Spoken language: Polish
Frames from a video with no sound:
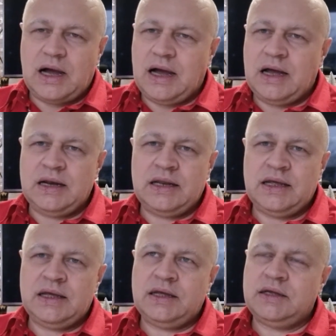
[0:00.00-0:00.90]

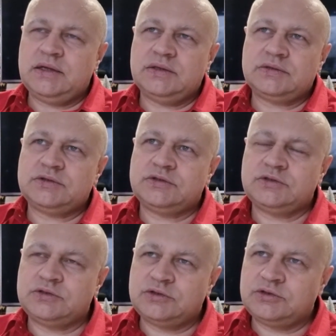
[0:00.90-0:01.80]
ale
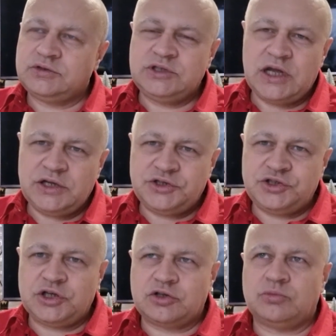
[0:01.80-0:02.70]
nie
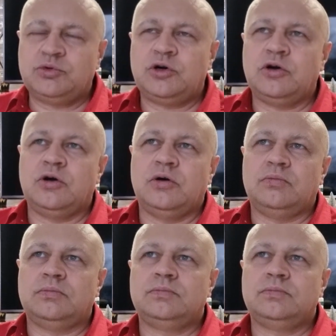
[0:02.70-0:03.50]
idźcie tą drogą.